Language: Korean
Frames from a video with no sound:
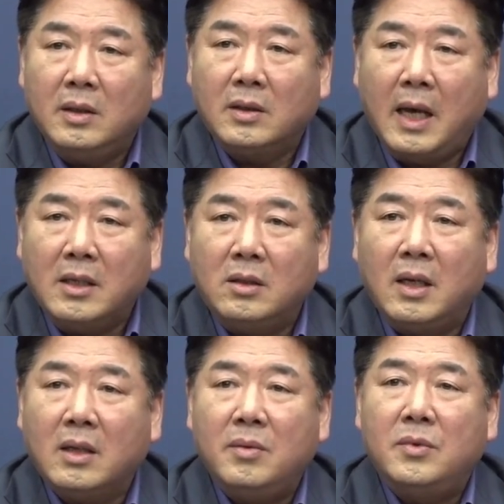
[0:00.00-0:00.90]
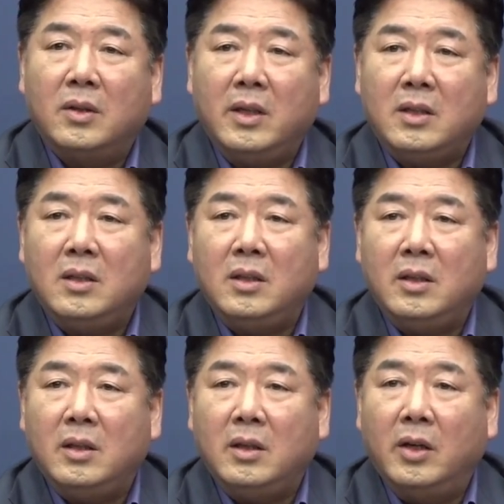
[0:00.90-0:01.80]
사실상 김정은의
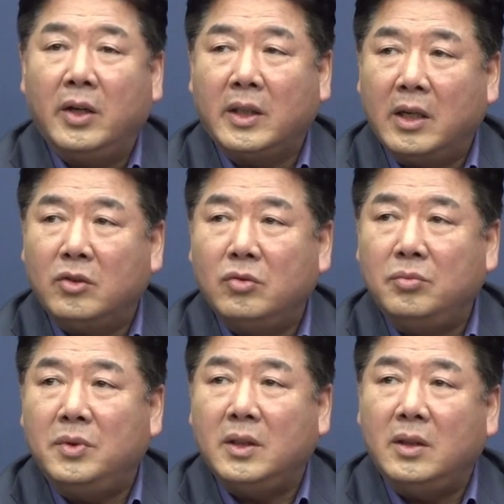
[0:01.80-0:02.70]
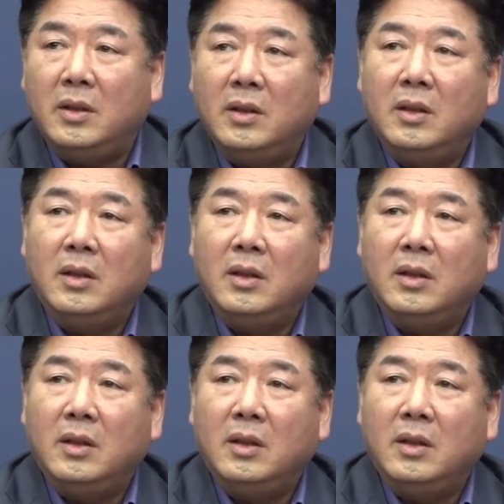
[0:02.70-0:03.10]
지령에 따라서 움직이는